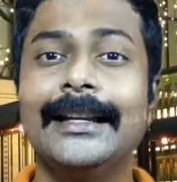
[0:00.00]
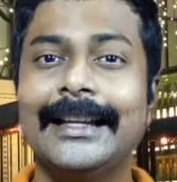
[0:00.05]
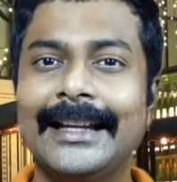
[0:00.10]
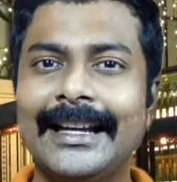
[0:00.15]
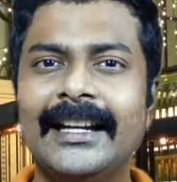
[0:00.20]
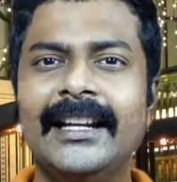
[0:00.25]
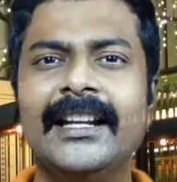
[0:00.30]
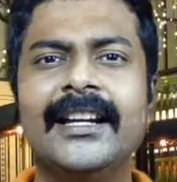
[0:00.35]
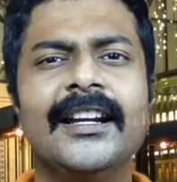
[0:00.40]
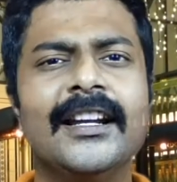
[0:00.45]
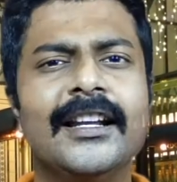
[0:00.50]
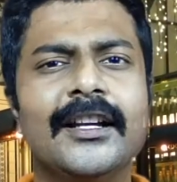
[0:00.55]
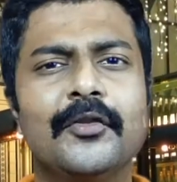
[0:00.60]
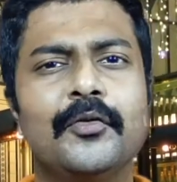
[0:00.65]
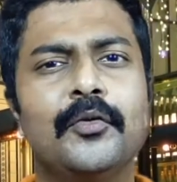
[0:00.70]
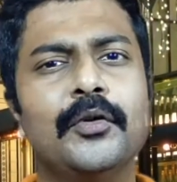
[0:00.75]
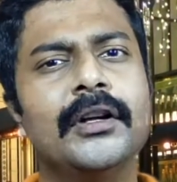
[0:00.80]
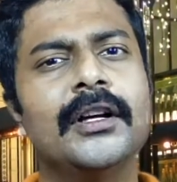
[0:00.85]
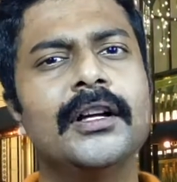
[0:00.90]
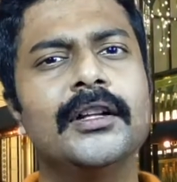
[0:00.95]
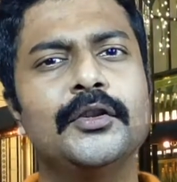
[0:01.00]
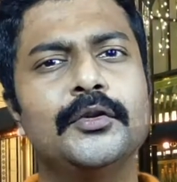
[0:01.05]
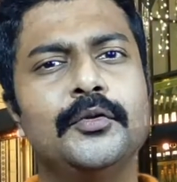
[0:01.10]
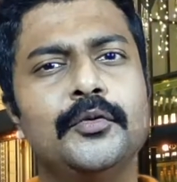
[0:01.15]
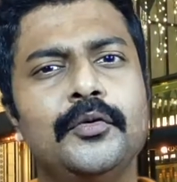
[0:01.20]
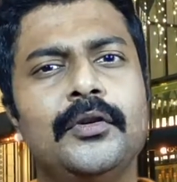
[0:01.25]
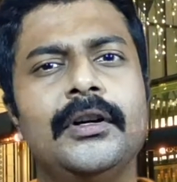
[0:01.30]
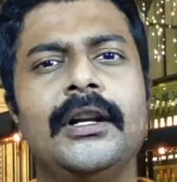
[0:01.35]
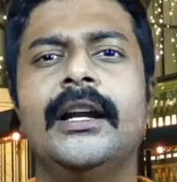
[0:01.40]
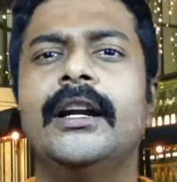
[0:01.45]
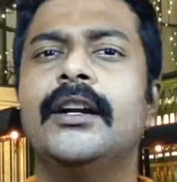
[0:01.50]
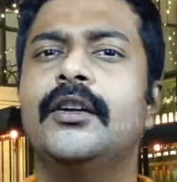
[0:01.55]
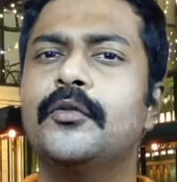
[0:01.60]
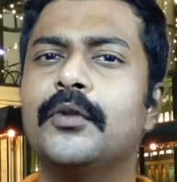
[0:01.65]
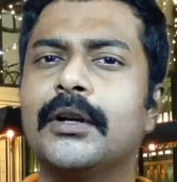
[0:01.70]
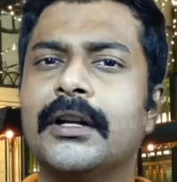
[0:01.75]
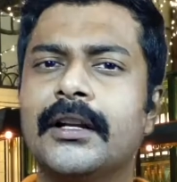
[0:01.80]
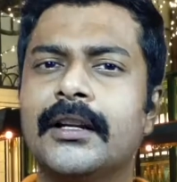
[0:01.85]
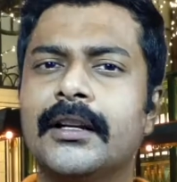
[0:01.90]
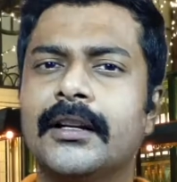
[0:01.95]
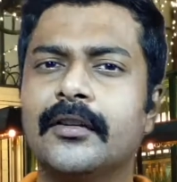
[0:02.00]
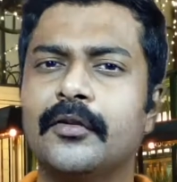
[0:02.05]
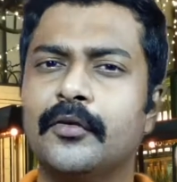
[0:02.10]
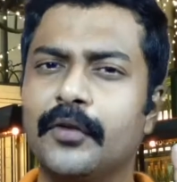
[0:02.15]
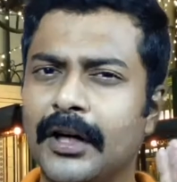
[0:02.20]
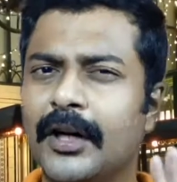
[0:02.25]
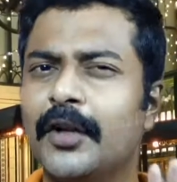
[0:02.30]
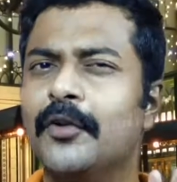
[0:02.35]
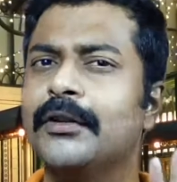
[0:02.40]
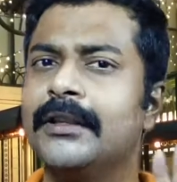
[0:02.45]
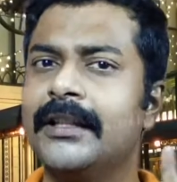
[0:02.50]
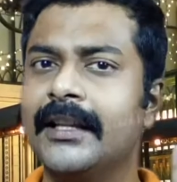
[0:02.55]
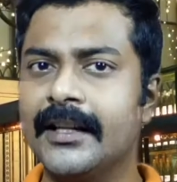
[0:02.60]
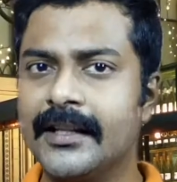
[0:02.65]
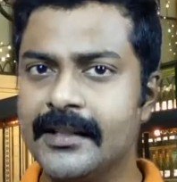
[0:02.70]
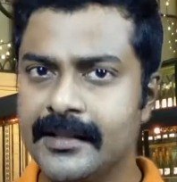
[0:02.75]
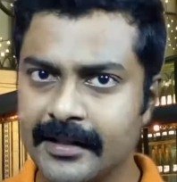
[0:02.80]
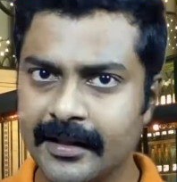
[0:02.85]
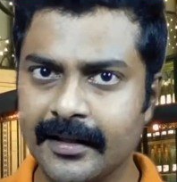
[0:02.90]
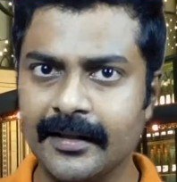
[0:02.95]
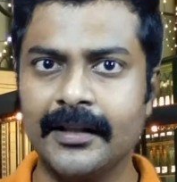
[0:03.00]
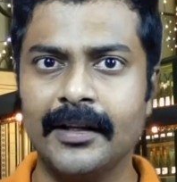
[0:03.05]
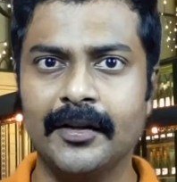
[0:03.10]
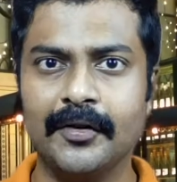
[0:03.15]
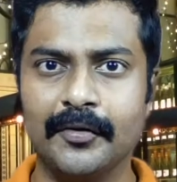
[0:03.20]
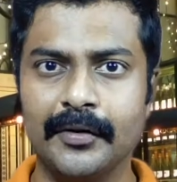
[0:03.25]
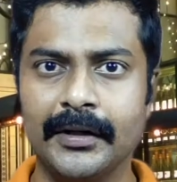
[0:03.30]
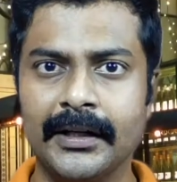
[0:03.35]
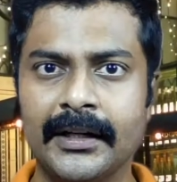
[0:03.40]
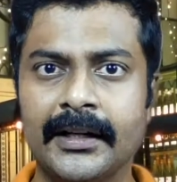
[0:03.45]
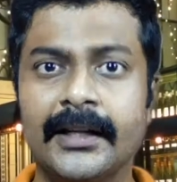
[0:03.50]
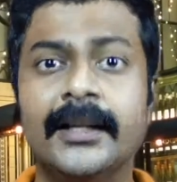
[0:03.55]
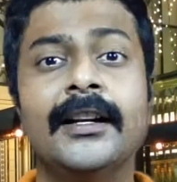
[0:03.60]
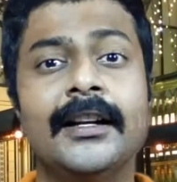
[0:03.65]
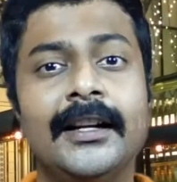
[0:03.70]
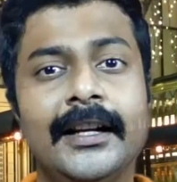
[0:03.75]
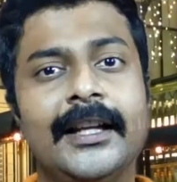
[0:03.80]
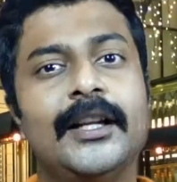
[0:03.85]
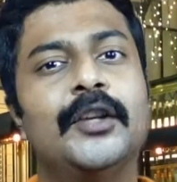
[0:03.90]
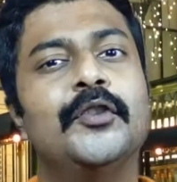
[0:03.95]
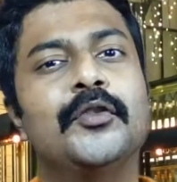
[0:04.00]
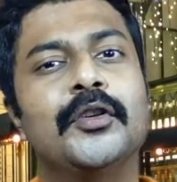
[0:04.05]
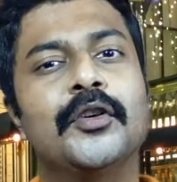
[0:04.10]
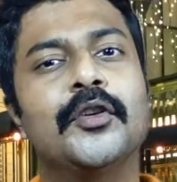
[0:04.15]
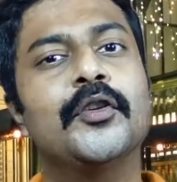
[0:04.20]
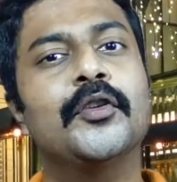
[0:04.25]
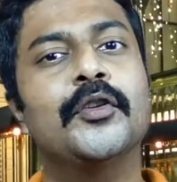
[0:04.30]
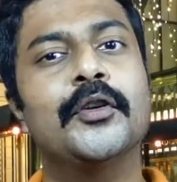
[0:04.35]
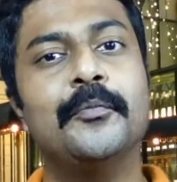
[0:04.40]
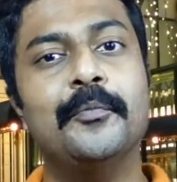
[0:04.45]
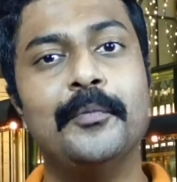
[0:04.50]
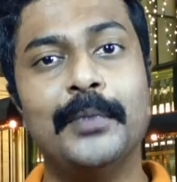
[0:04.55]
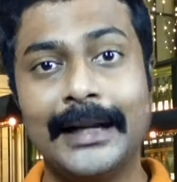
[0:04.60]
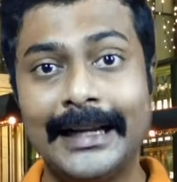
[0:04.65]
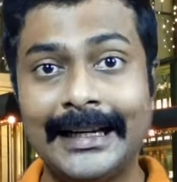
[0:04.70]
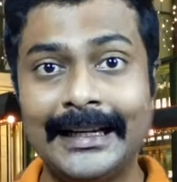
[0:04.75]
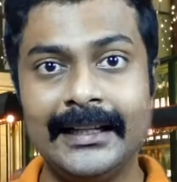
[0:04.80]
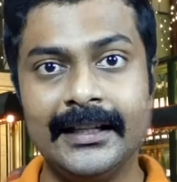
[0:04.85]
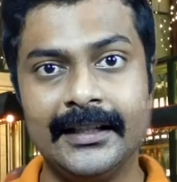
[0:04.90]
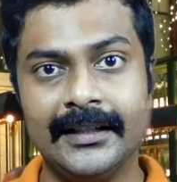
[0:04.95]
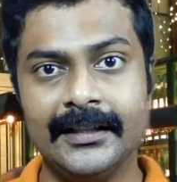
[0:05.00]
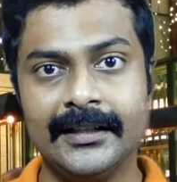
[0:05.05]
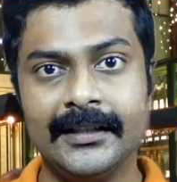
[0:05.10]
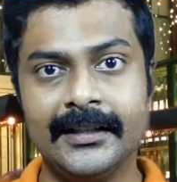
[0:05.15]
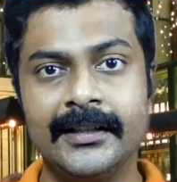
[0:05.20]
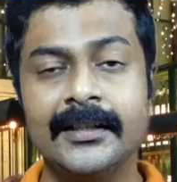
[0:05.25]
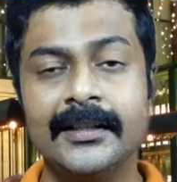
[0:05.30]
என்னைக்கு நீங்க ஒழுங்கா தூங்கலான்னு உங்களுக்கு ஓரளவு தெரிஞ்சிருந்தா கூட நீங்க உங்களோட பிரெயினுக்கு